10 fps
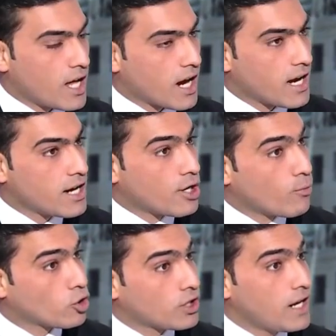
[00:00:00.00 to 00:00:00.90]
هناك لهجة
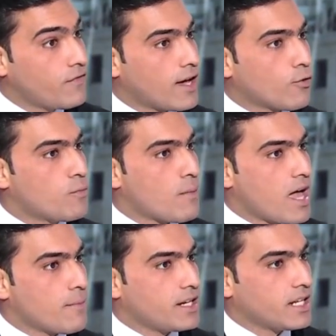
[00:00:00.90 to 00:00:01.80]
مختلفة
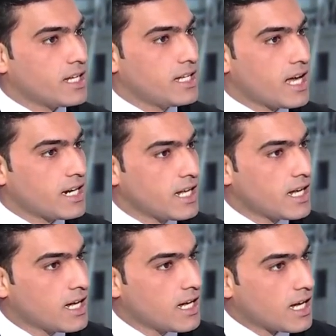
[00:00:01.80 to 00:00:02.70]
ربما أمريكيا
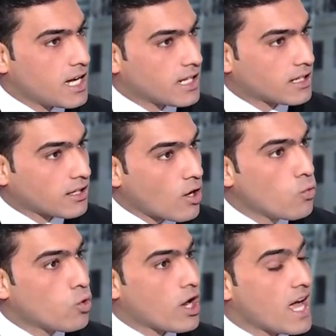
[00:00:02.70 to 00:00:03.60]

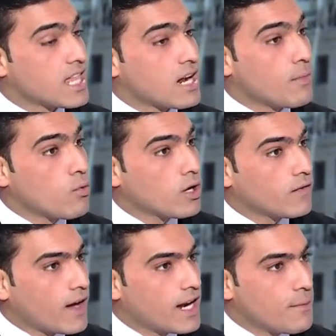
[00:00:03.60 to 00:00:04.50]
تطور هذا
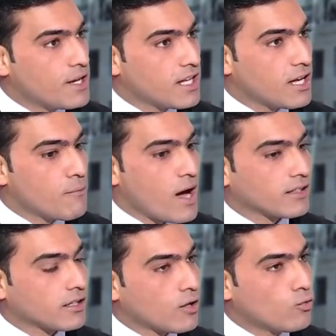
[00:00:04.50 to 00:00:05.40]
الموقف الامريكي
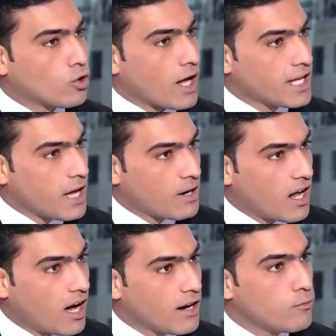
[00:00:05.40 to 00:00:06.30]
مع تطور ايام
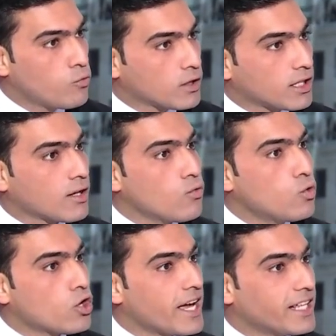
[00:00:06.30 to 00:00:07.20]
الحرب وتطور